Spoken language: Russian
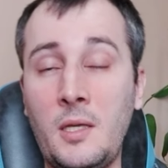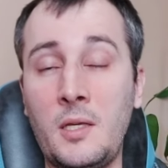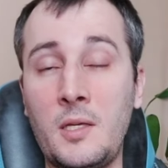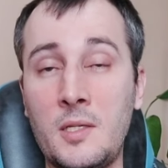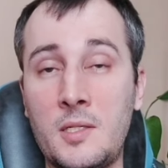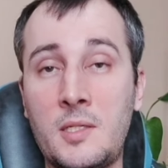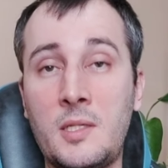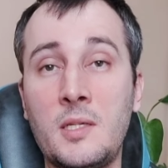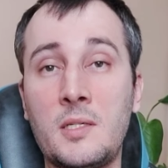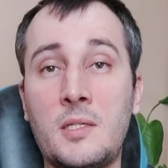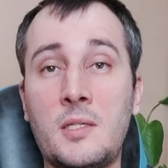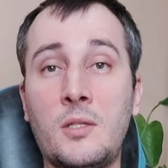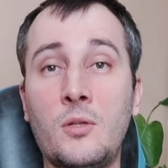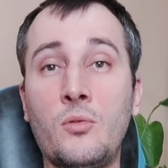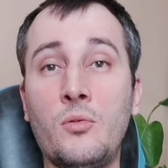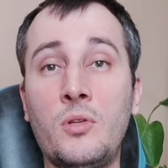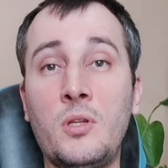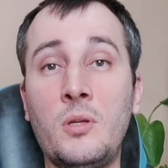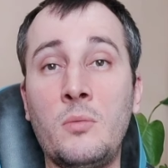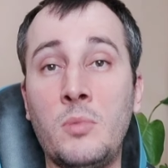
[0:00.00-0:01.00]
Естественно,
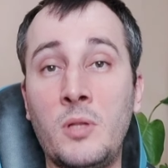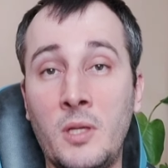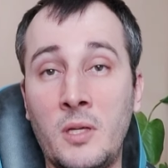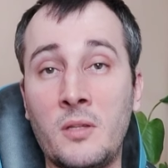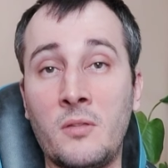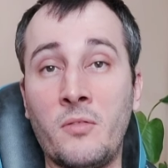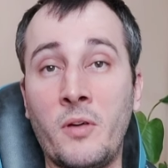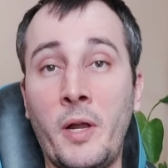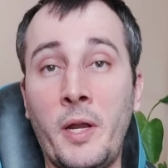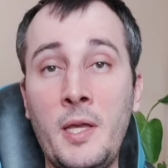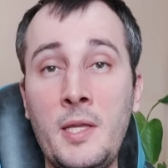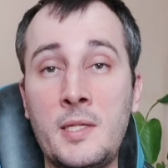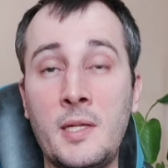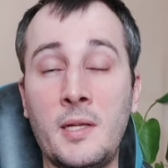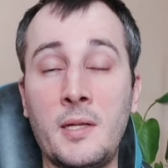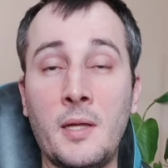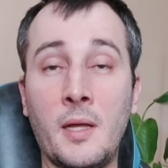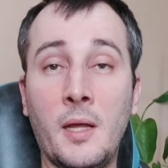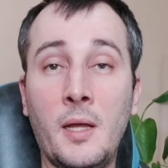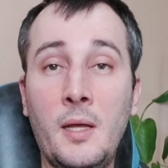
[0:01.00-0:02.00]
он не
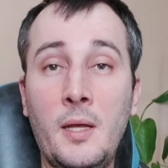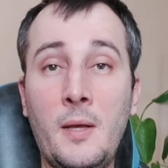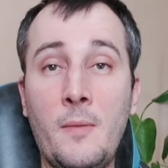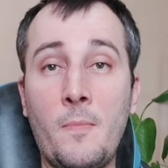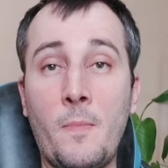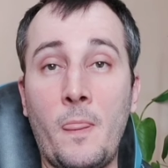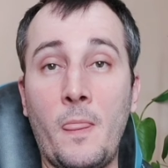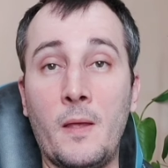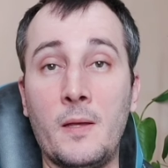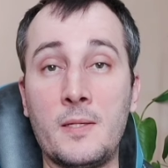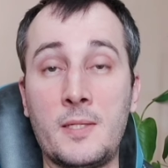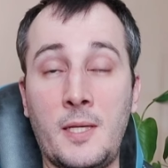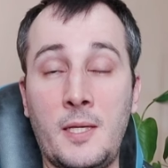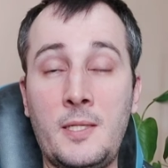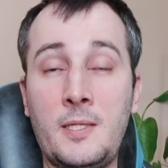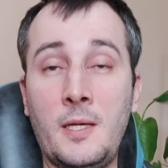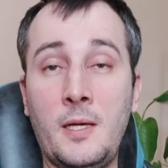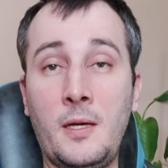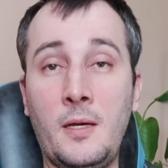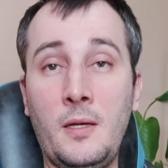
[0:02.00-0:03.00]
благотворитель. И э,
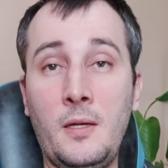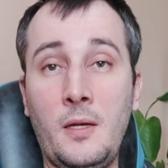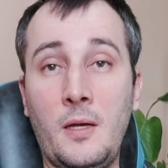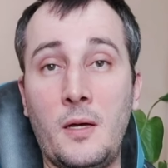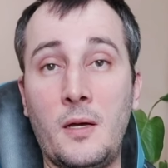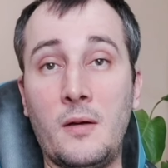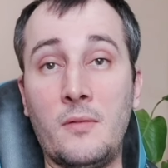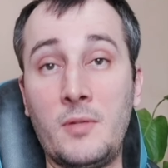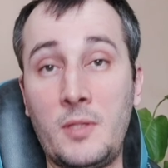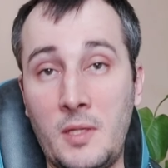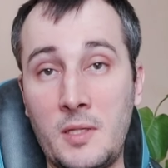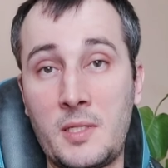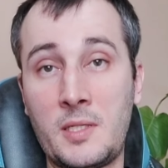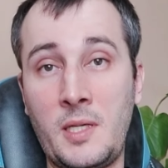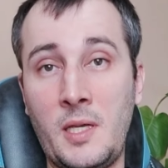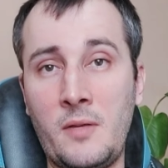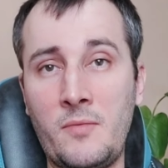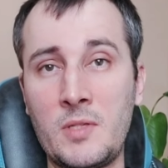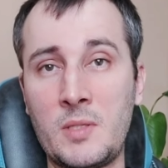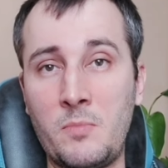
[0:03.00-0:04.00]
зайдя в этот
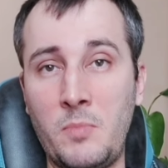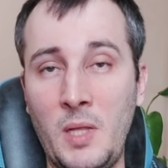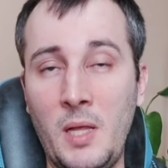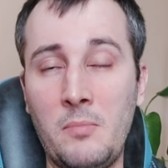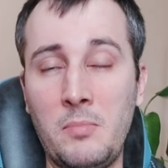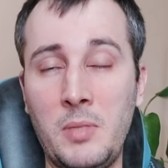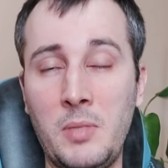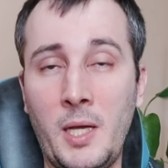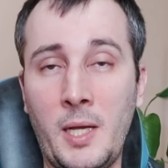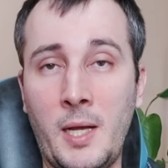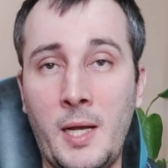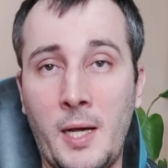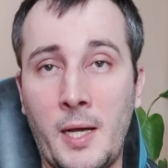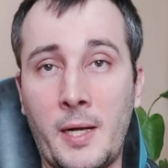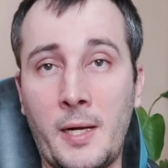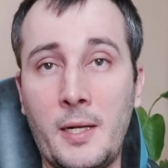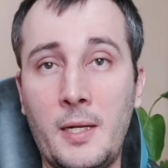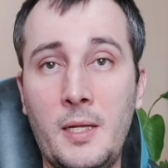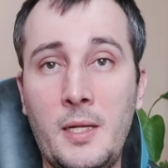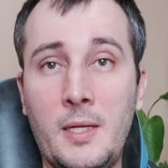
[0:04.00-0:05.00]
сервис,
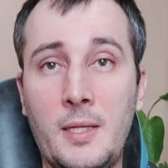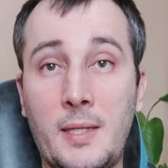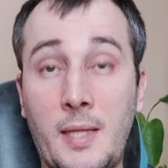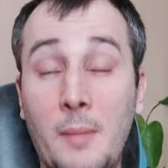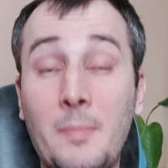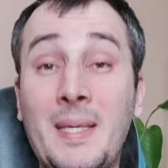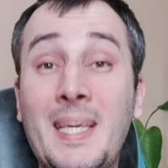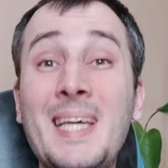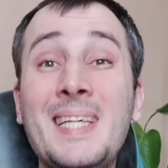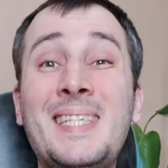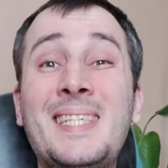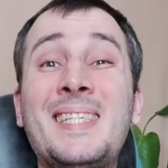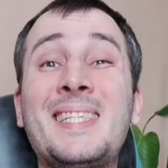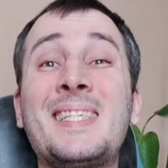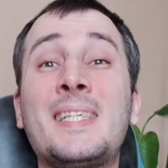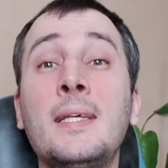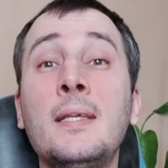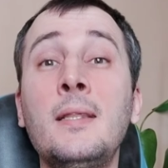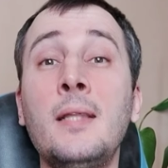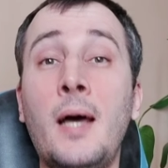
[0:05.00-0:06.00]
Блаблакар, там есть
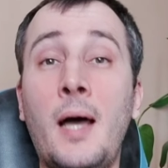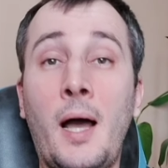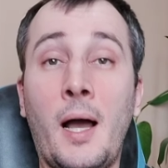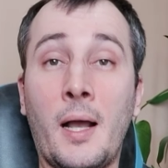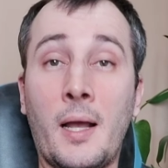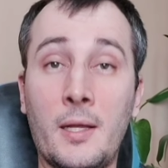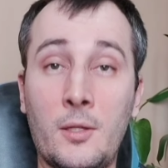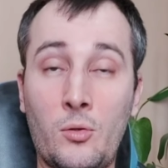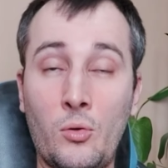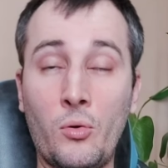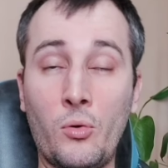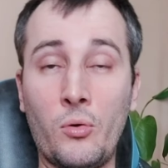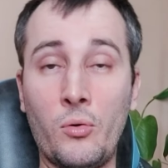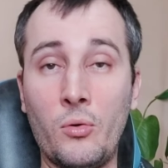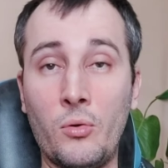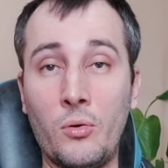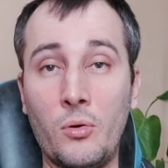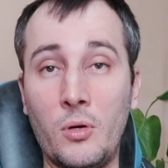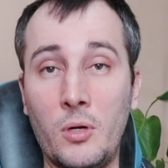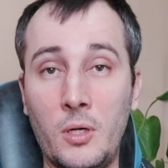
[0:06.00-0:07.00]
цена,
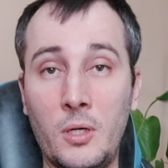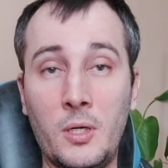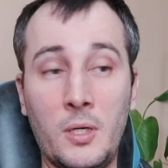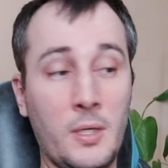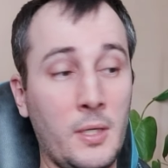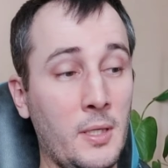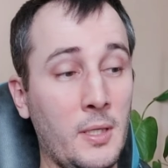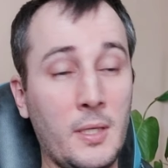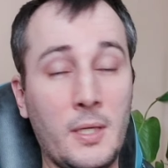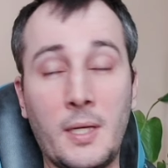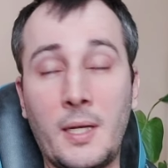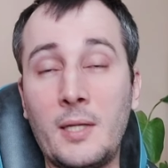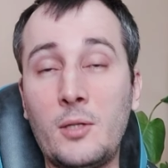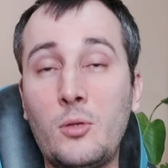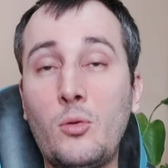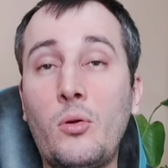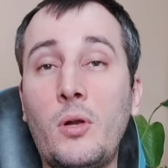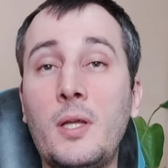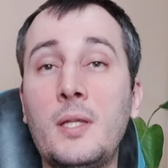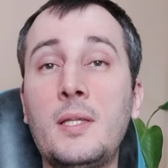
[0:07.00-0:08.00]
которую, э,
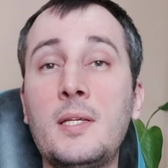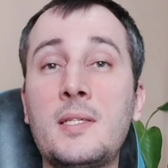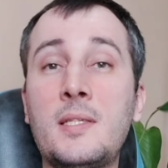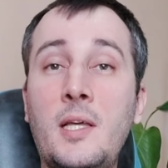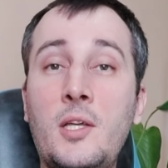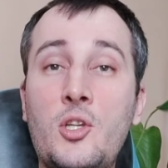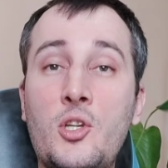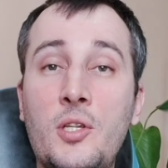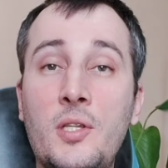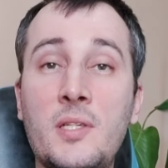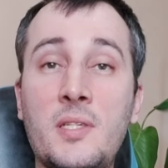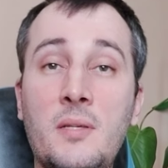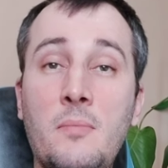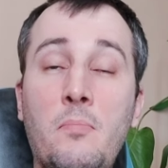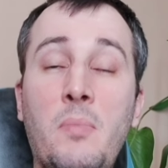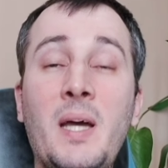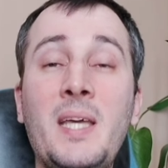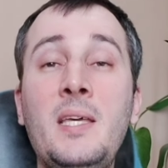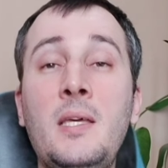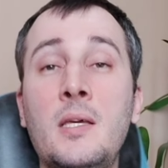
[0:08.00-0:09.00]
которая назначена за
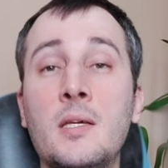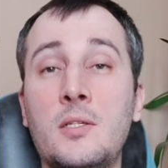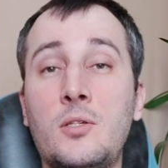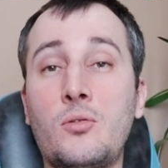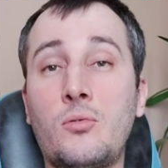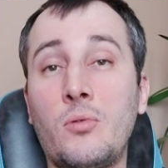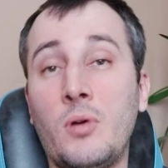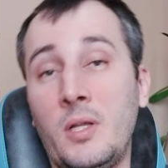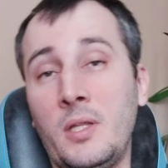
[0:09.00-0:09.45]
поездку.